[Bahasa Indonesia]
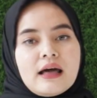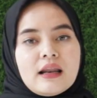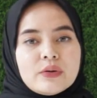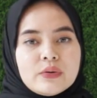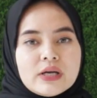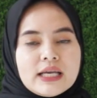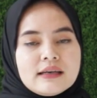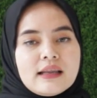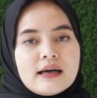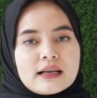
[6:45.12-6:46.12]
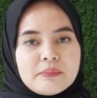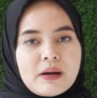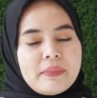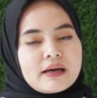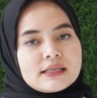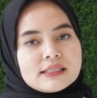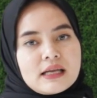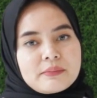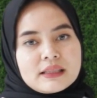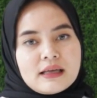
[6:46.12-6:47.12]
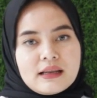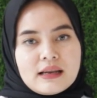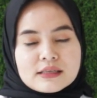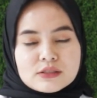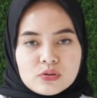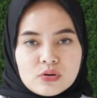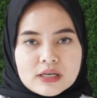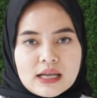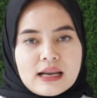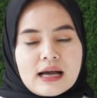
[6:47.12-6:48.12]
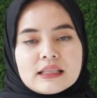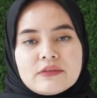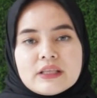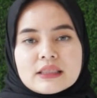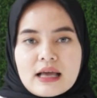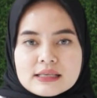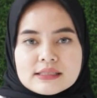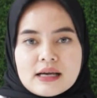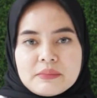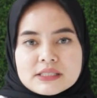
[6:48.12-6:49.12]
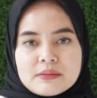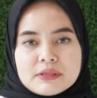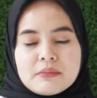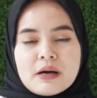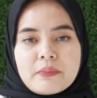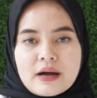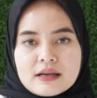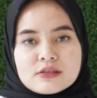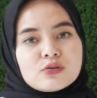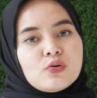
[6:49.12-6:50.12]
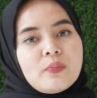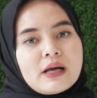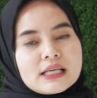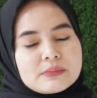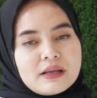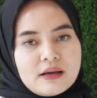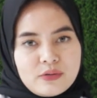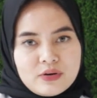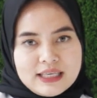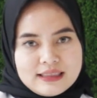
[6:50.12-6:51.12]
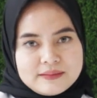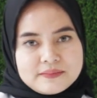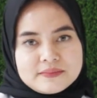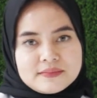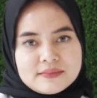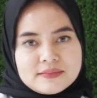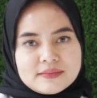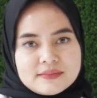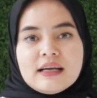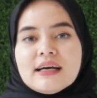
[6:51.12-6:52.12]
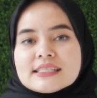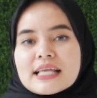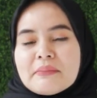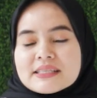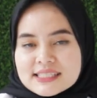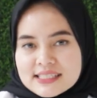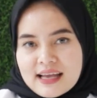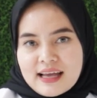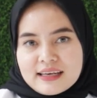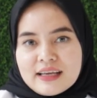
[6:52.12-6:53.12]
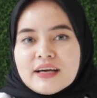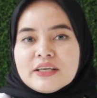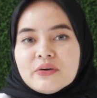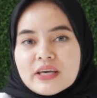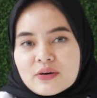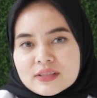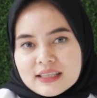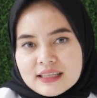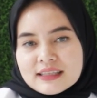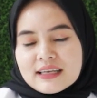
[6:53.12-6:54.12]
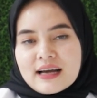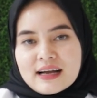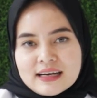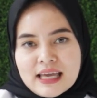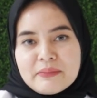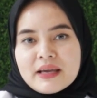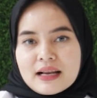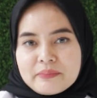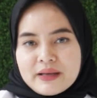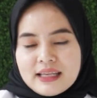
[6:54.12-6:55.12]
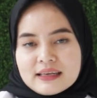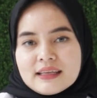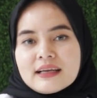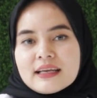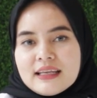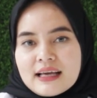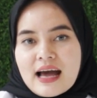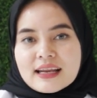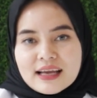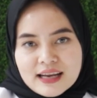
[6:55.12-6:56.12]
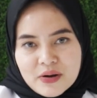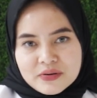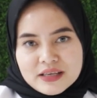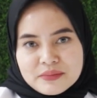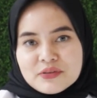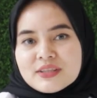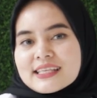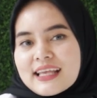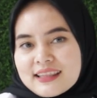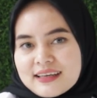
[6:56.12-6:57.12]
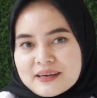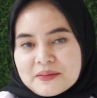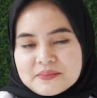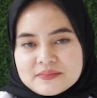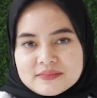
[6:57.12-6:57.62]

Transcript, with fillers: Lalu hindari paparan sinar matahari langsung dan aktivitas yang bisa menyebabkan suhu panas pada kulit. Sahabat secan, yuk ikutin tindakan chemical peeling di klinik Ariana Audi Beauty Center.